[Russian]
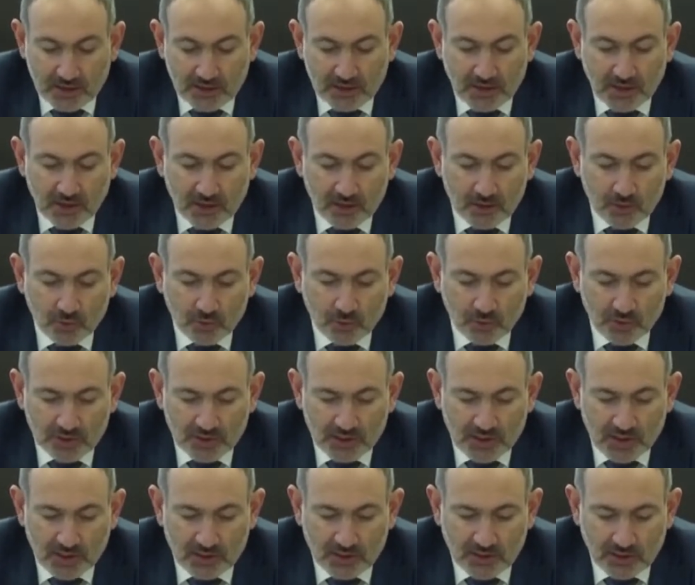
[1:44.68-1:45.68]
Наряду
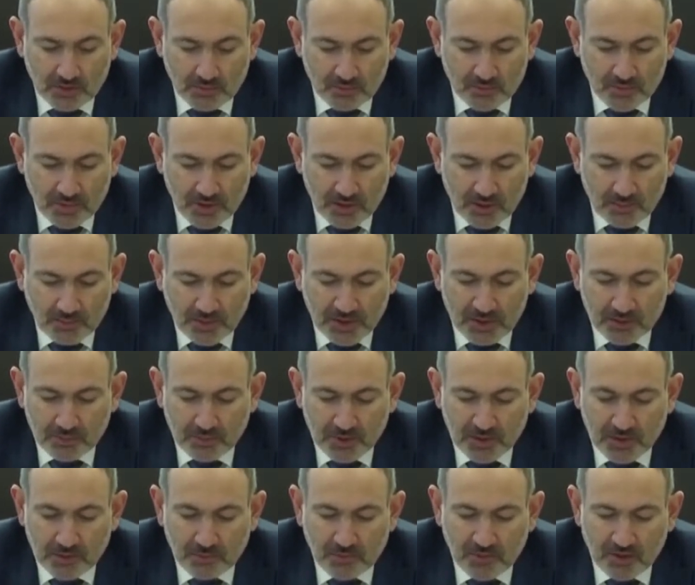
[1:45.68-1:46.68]
с этим э,
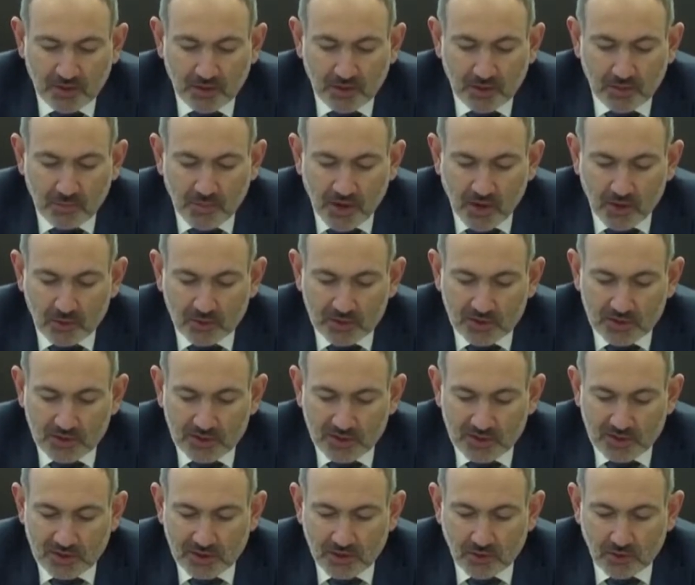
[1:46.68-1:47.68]

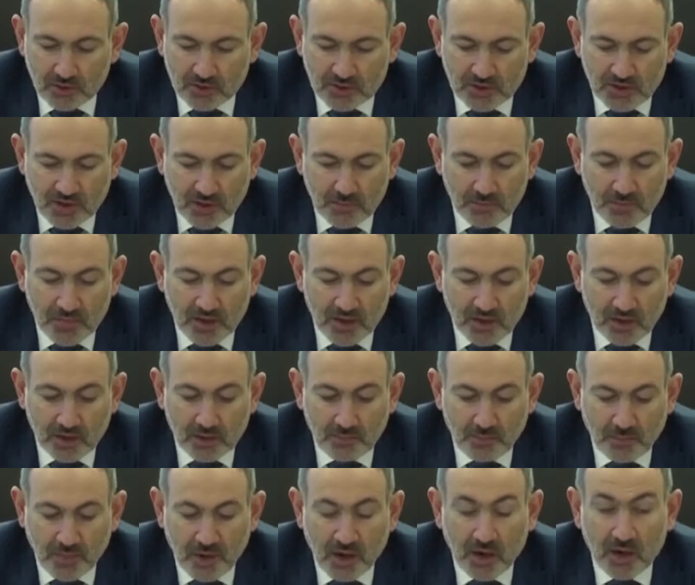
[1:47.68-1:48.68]
предпринимаются серьезные
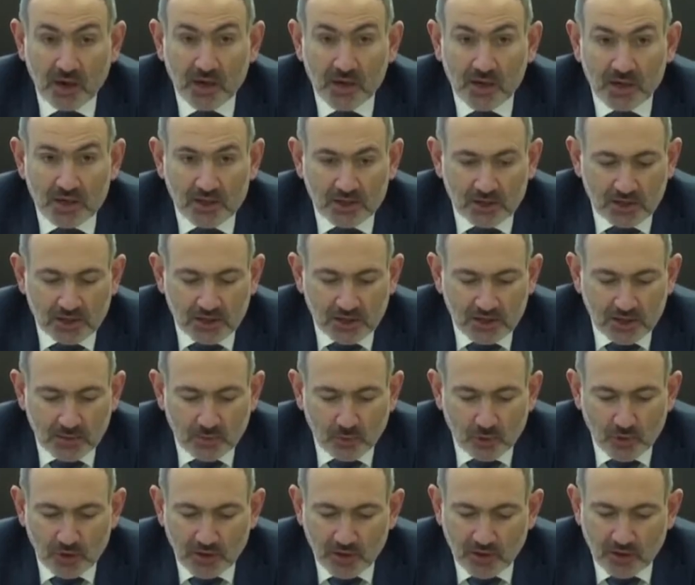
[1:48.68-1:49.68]
меры по
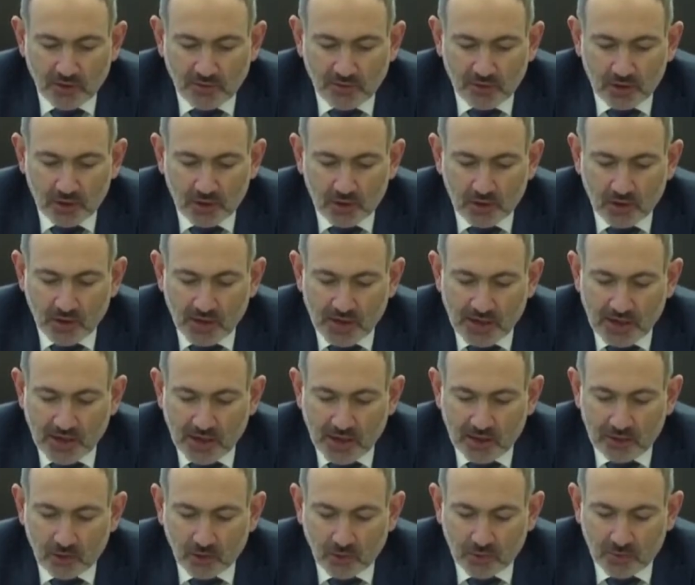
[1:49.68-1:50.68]
стимулированию
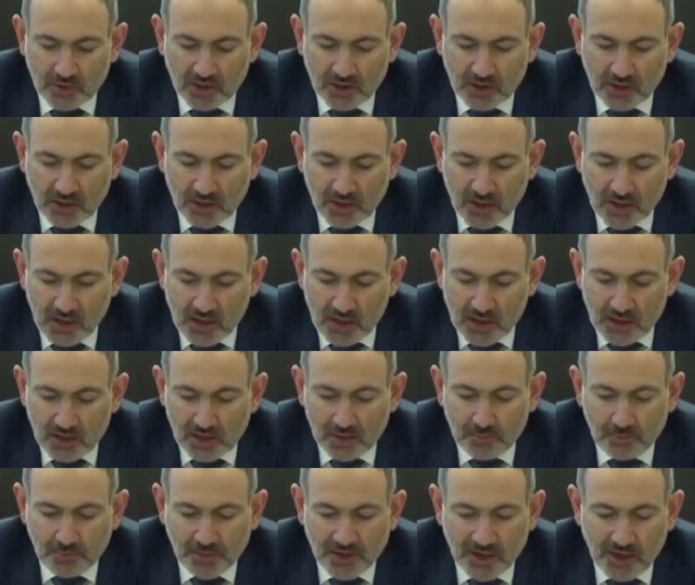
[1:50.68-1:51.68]
экономики
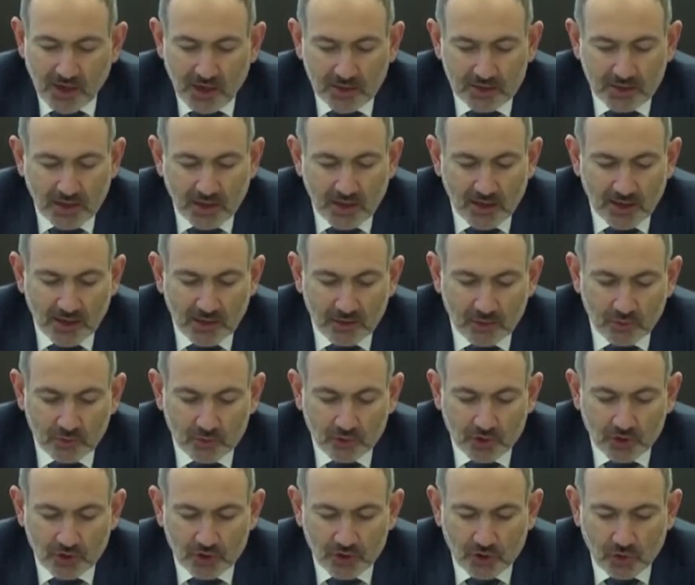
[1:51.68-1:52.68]
и
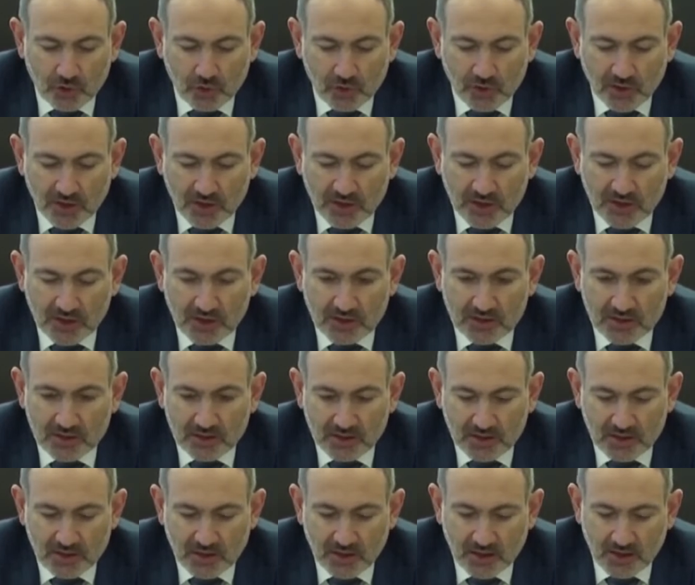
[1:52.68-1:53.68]
преодолению тяжелых
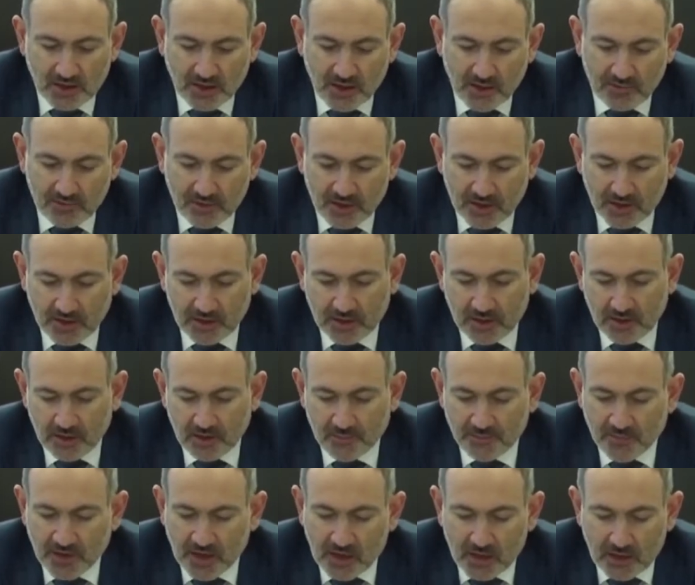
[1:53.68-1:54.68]
кризисных
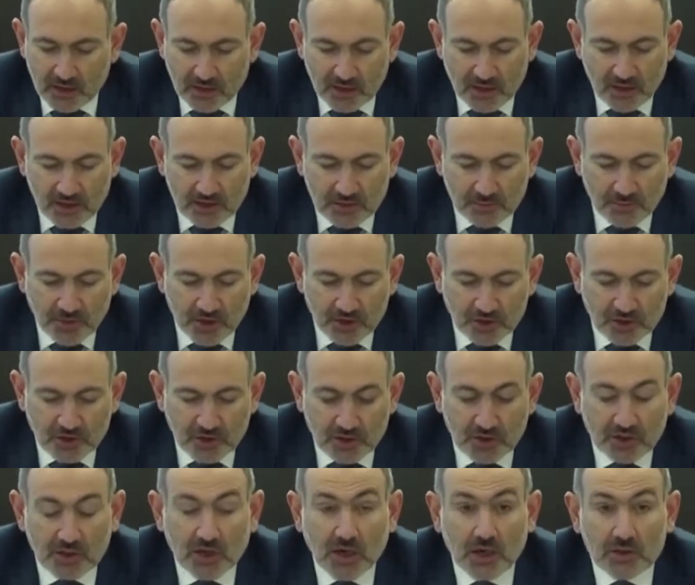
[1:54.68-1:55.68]
явлений,
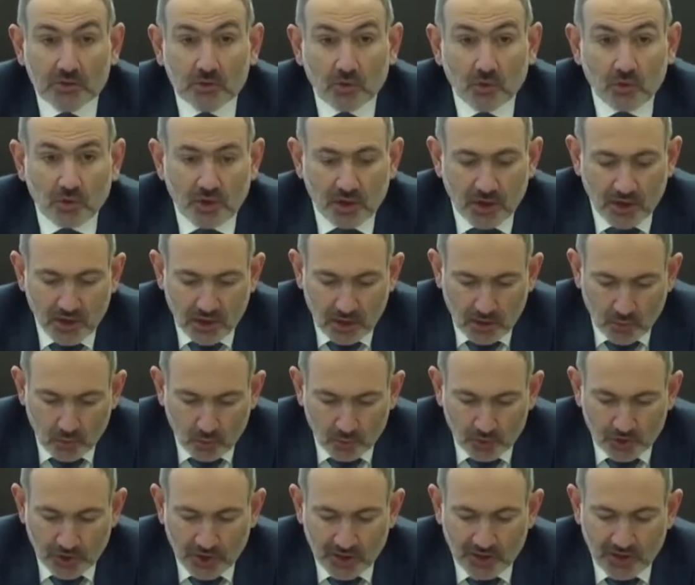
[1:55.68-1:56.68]
неизбежность которых
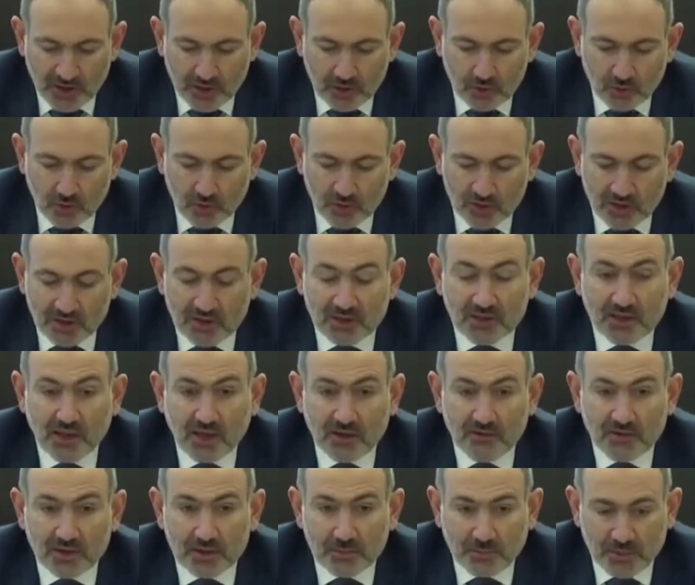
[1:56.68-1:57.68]
уже никто не
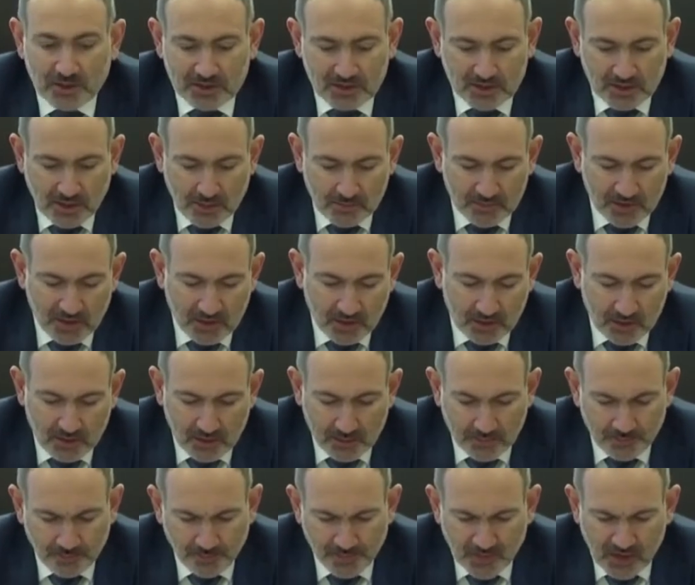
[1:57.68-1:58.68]
ставит под
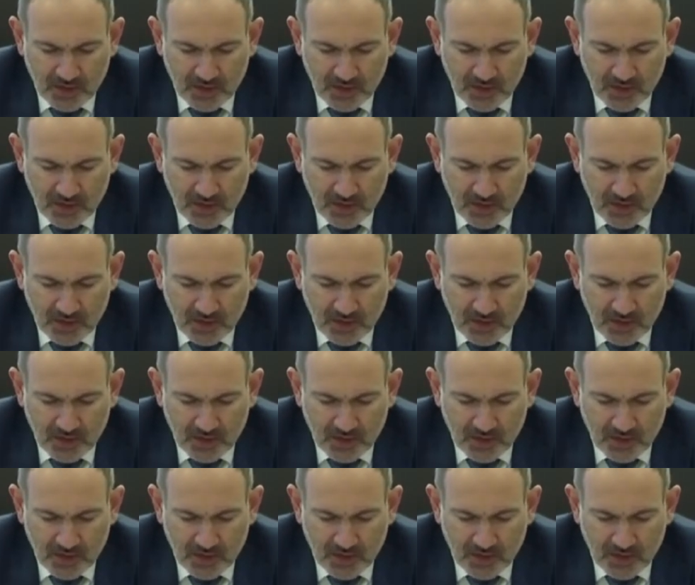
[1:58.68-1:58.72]
сомнение.